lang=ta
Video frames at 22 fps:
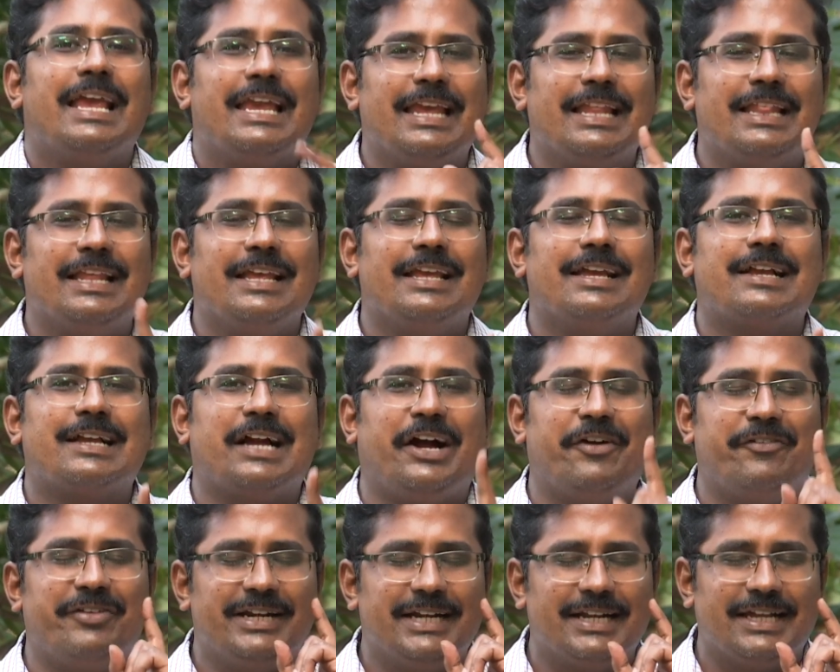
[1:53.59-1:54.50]
இது
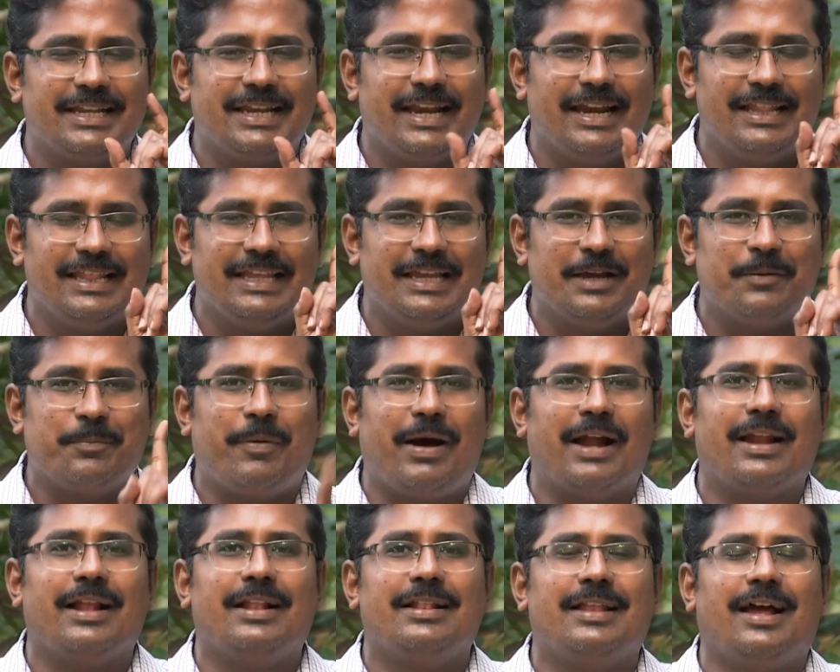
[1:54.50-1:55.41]
கவிஞர் எழுதிய
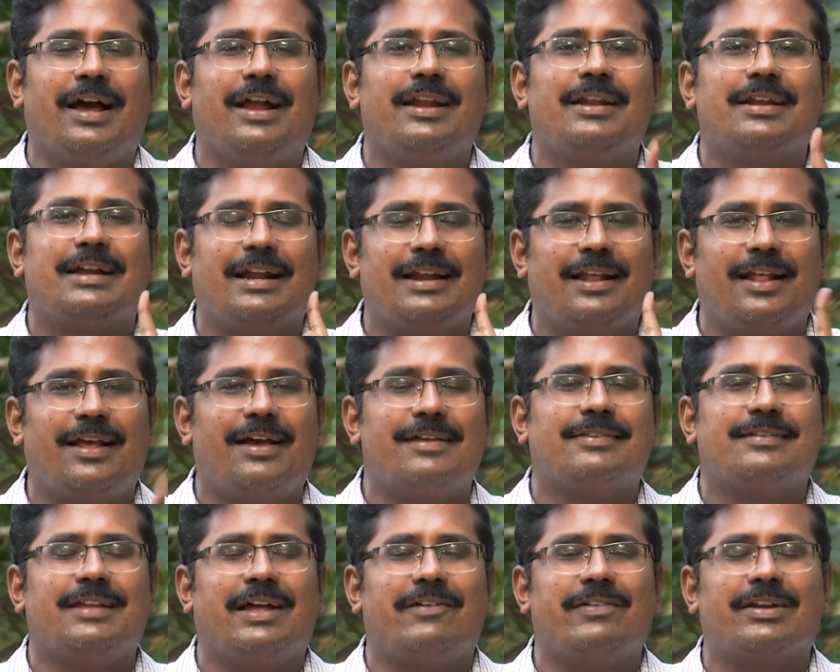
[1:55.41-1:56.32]
பாடல்தான்
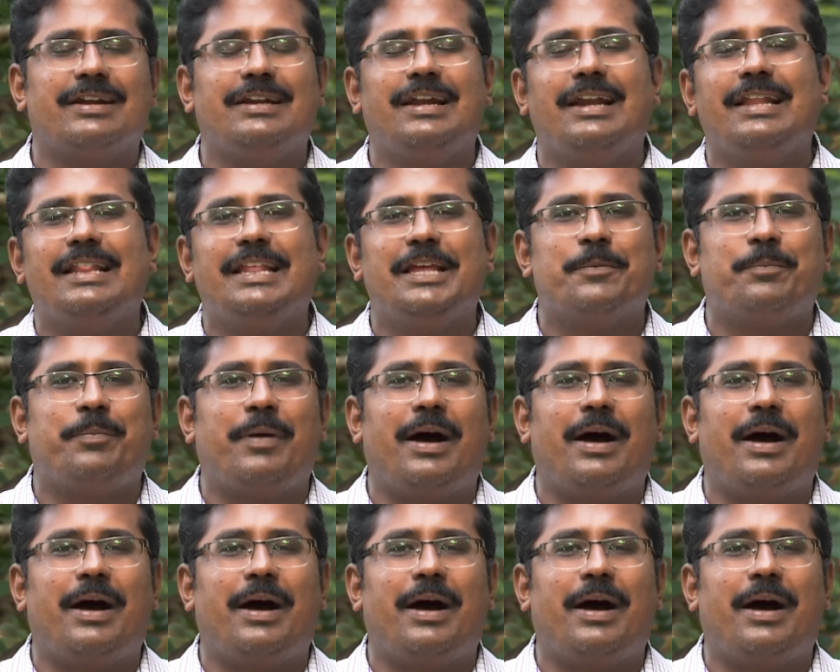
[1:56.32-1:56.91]
கண்ணதாசன் அவர்கள் எழுதிய